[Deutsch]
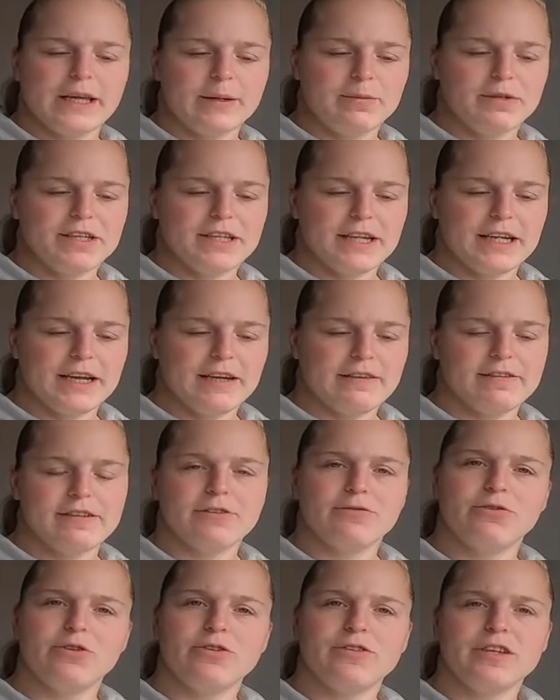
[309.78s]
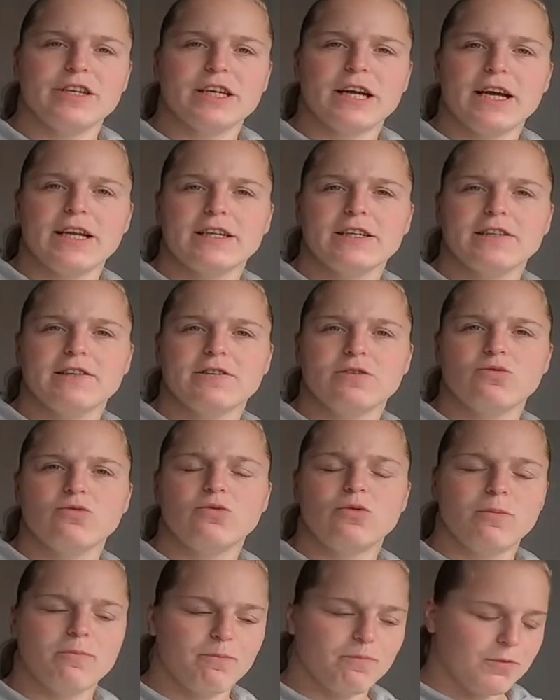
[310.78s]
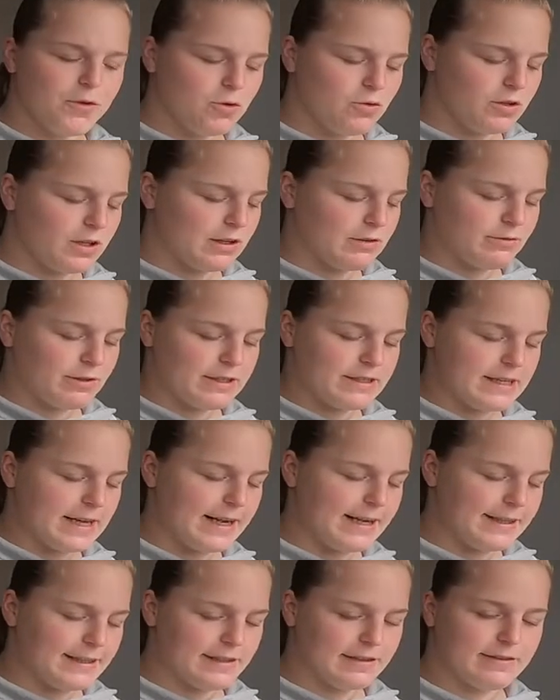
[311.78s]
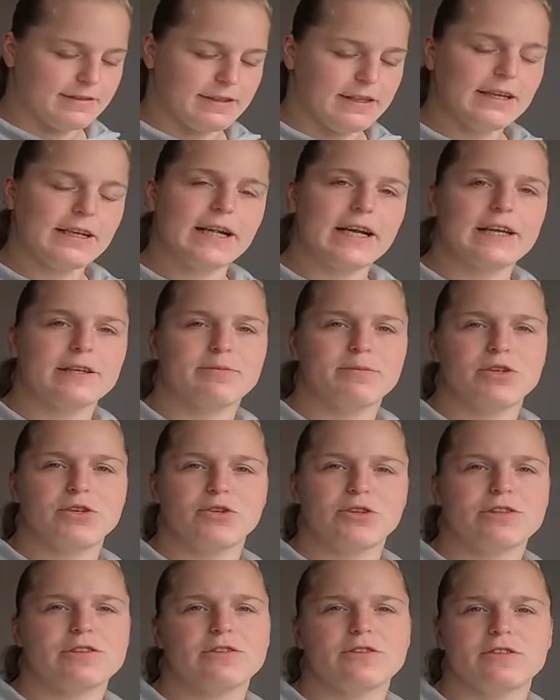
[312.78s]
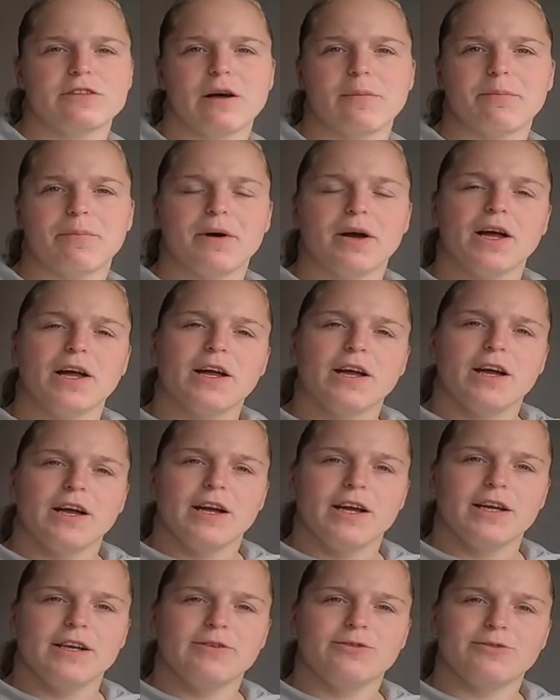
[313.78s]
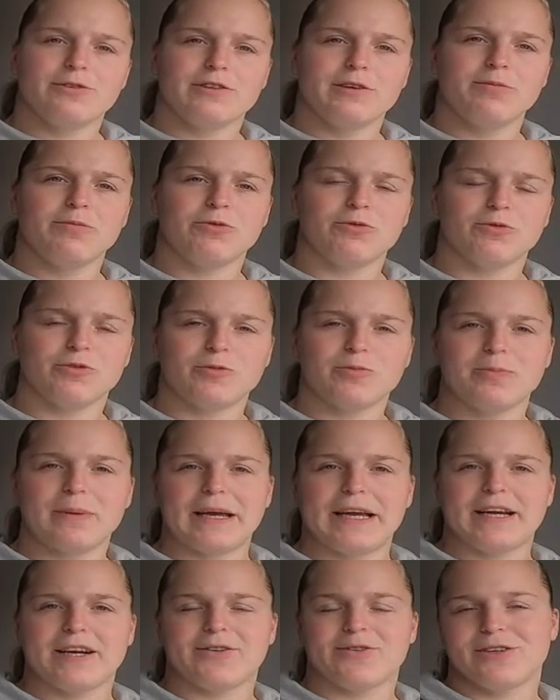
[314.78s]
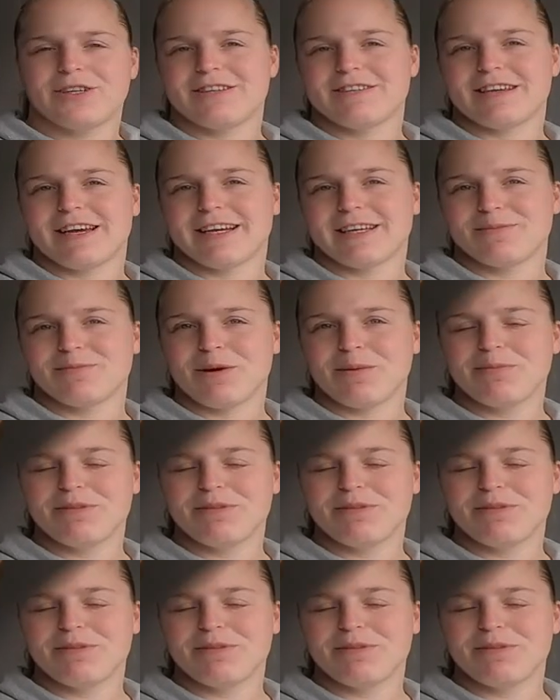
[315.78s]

gebe ich den Rest der Flüssigkeit hinzu und dann verteile ich das hier gleich mit euch zusammen in unserem großen Bäcker. Und dann sage ich mal